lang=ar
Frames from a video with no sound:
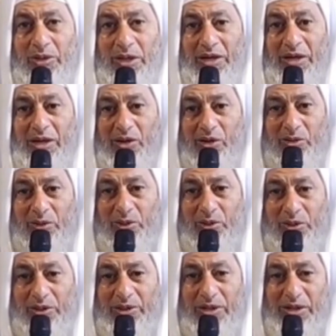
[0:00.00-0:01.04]
دخل
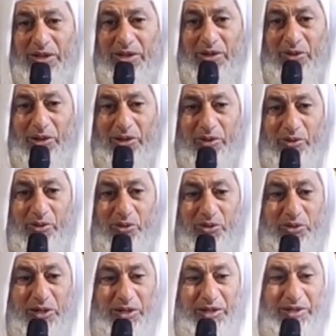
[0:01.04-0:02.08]
عمر رضي الله عنه
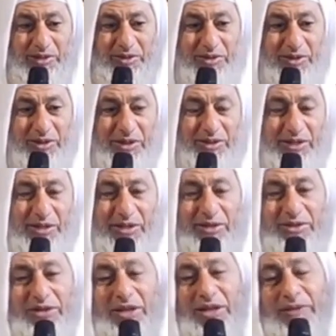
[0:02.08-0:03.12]
يصلي صلاة
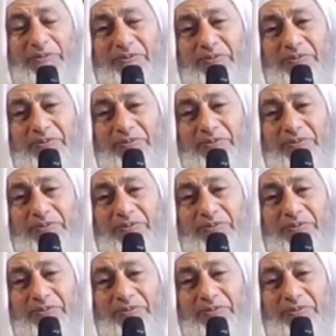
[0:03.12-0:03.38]
العشاء